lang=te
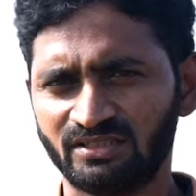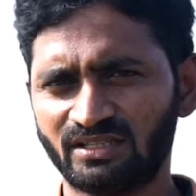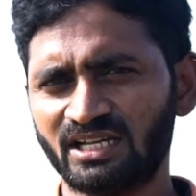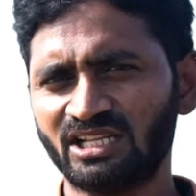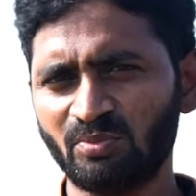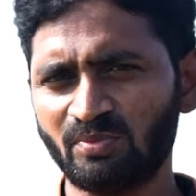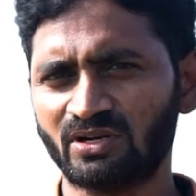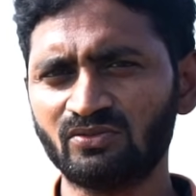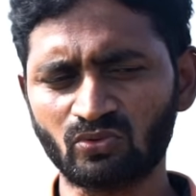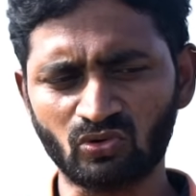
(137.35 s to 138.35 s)
దాదాపు
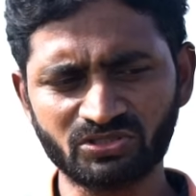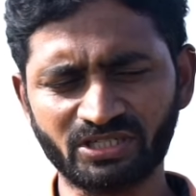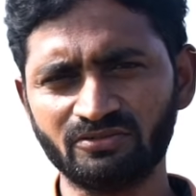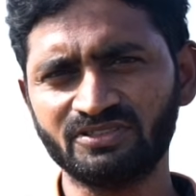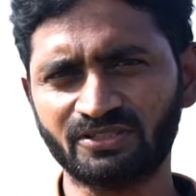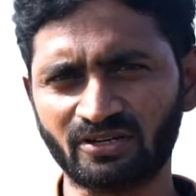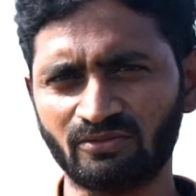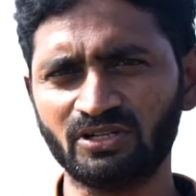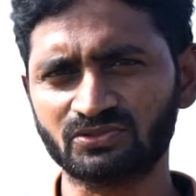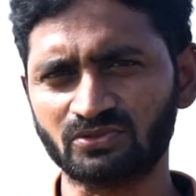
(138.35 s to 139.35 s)
మనం రెండు సెంట్లు
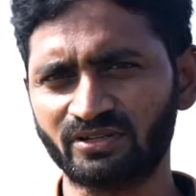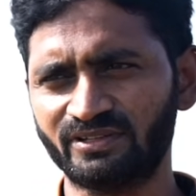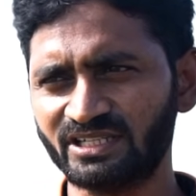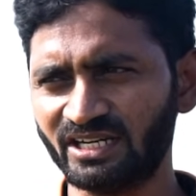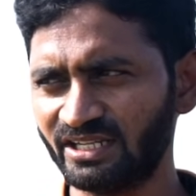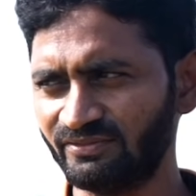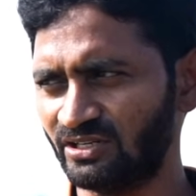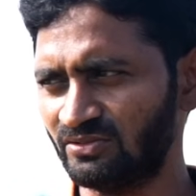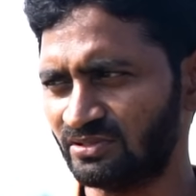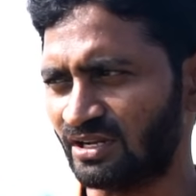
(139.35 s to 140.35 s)
విస్తీర్ణంలో వేసుకుంటాం ఎందుకంటే
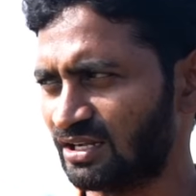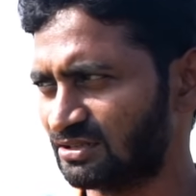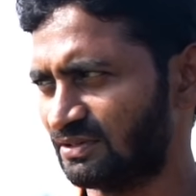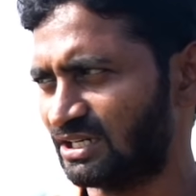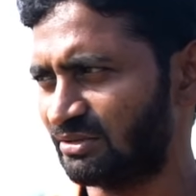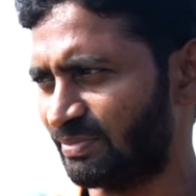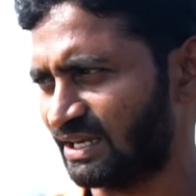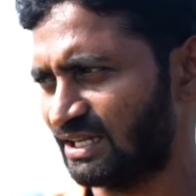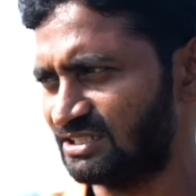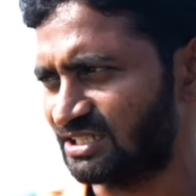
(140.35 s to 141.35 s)
వీళ్ళు నార్త్ వాళ్ళండి
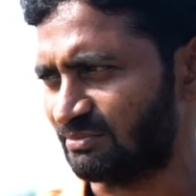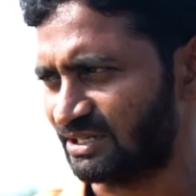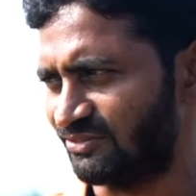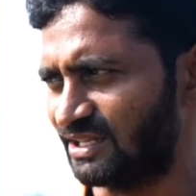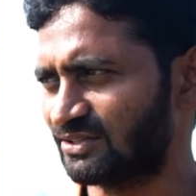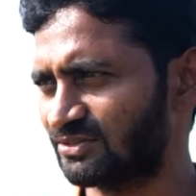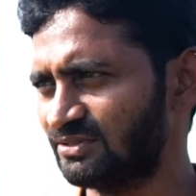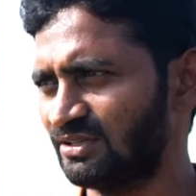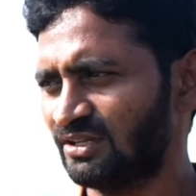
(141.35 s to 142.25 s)
బెంగాలీస్ అనమాట వీళ్ళందరూ